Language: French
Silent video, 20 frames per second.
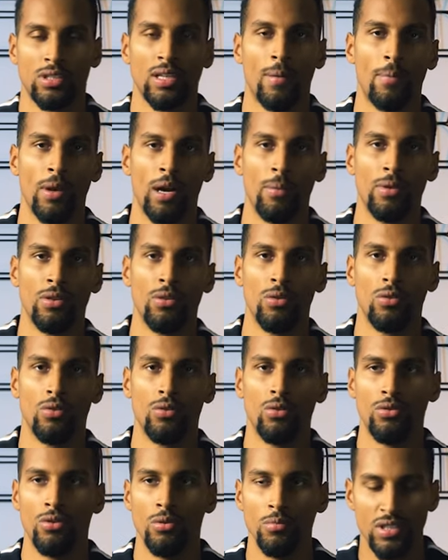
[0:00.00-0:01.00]
Ça me permet de,
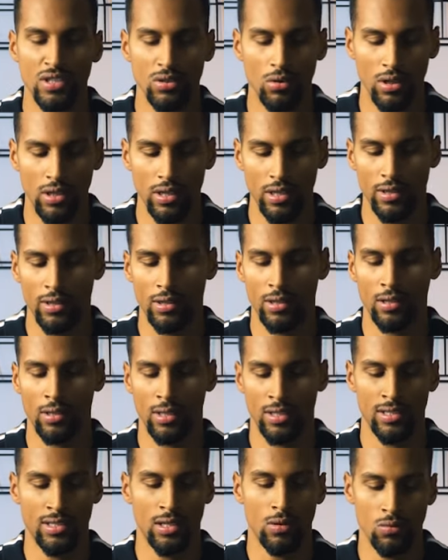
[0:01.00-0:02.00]
de, de m'isoler et de
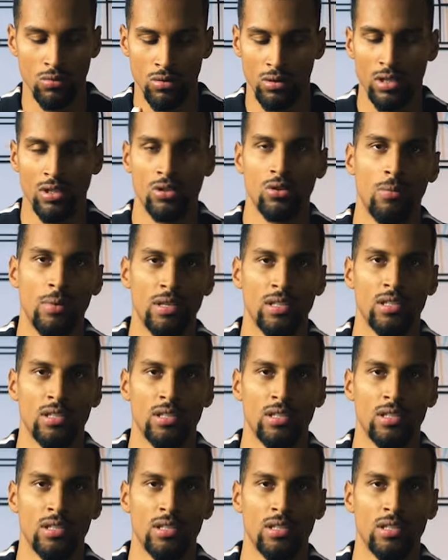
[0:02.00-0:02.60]
rester concentré sur ma